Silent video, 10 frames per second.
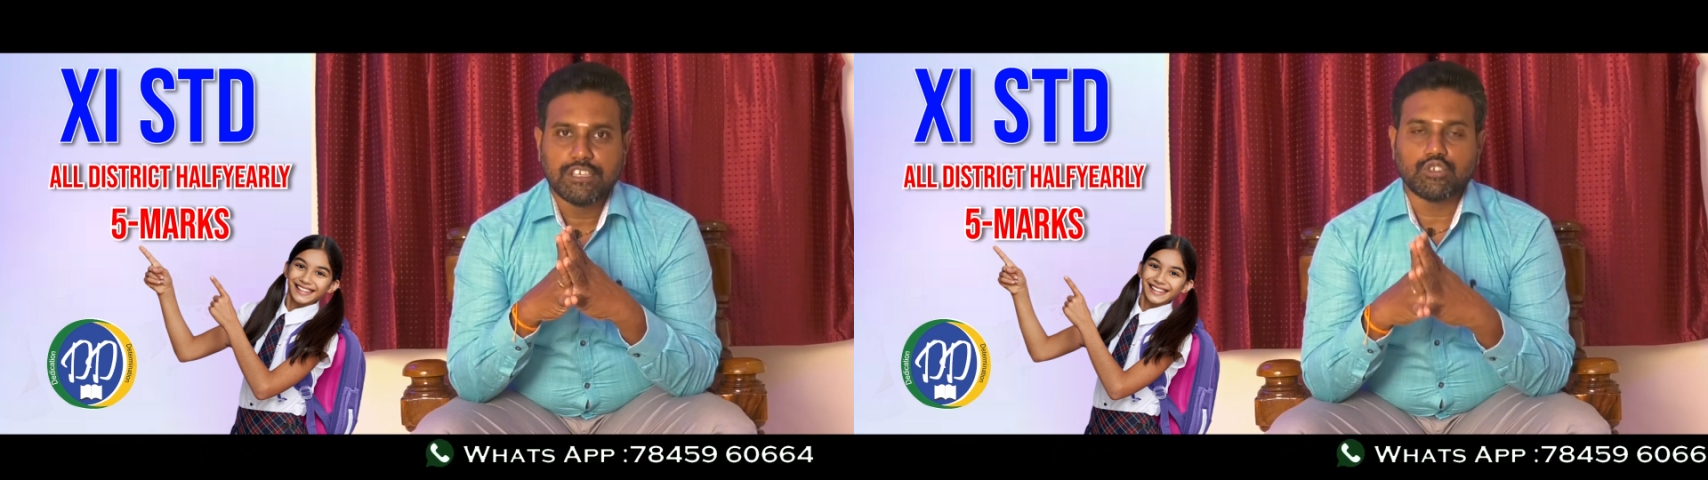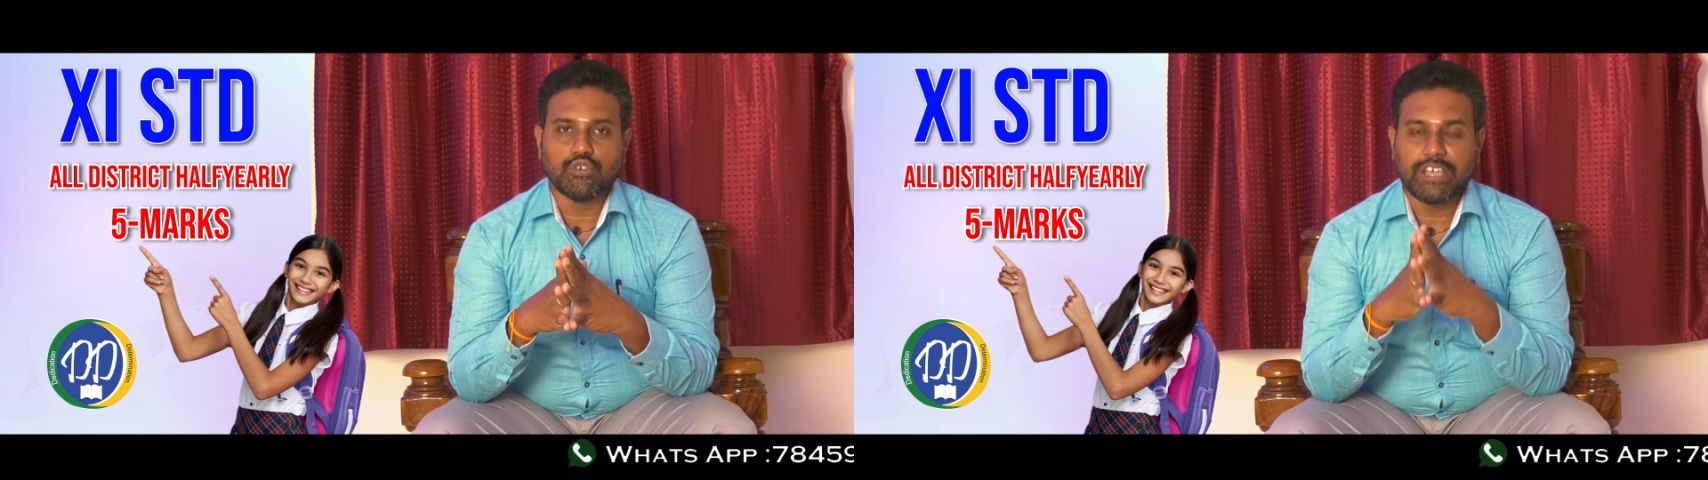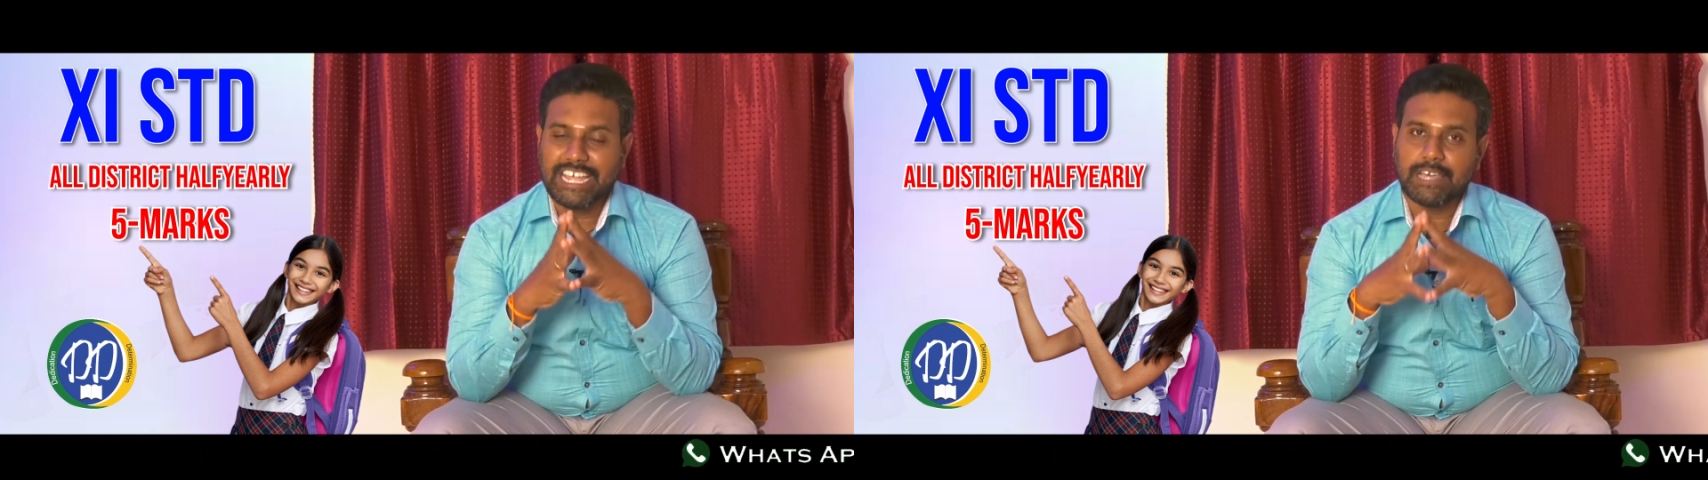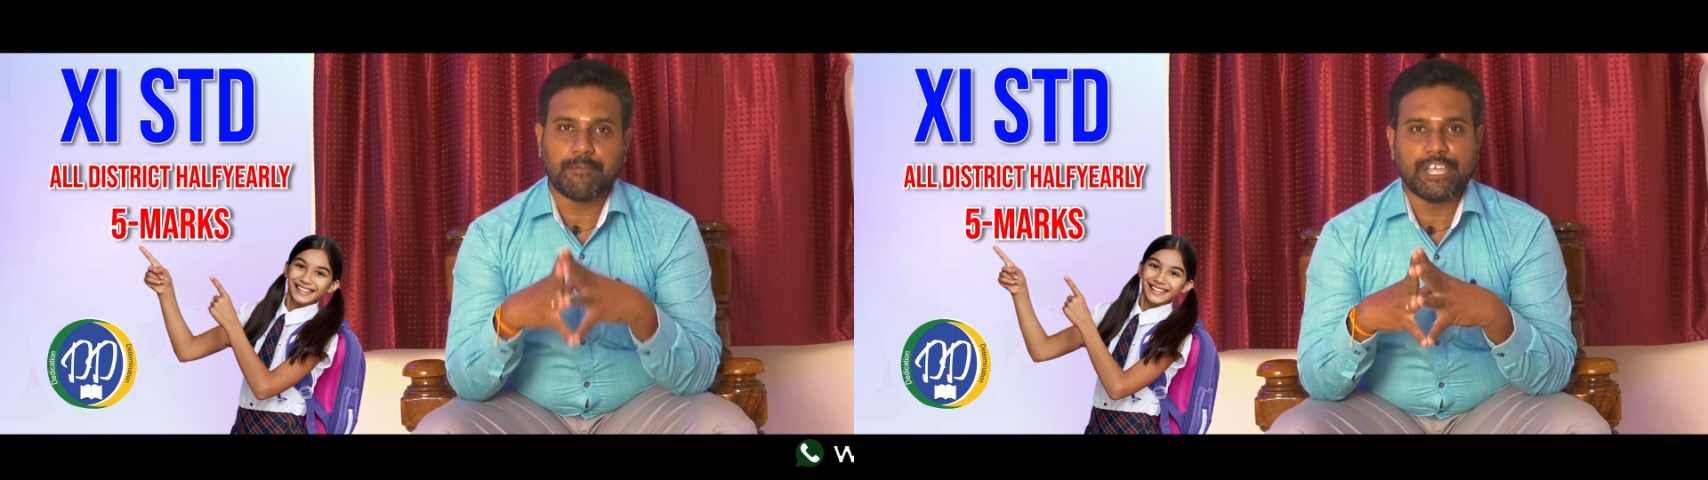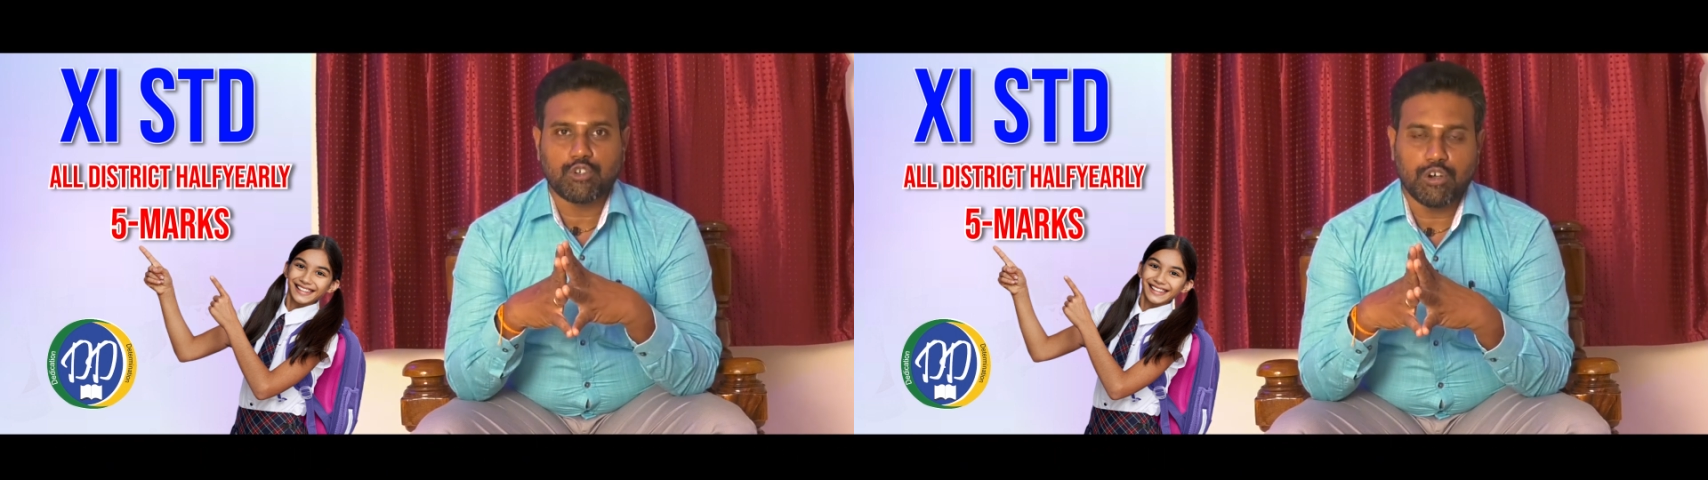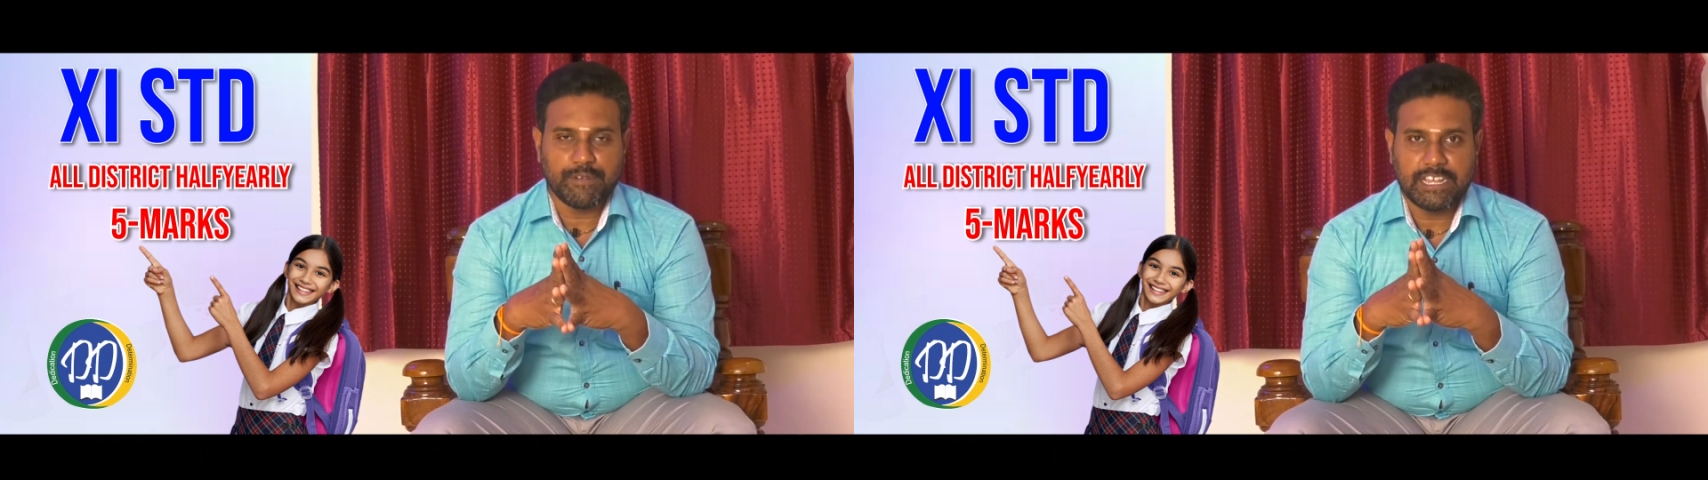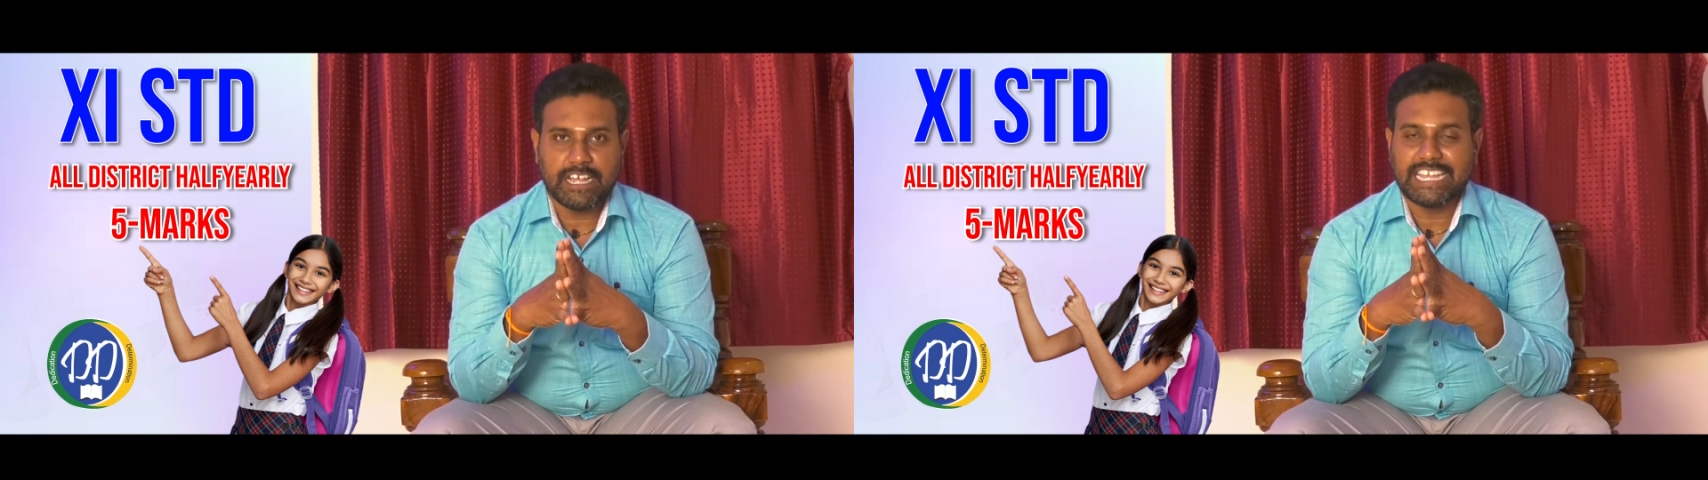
ஸோ என்ன பண்ணியிருக்கோம் அப்படின்னா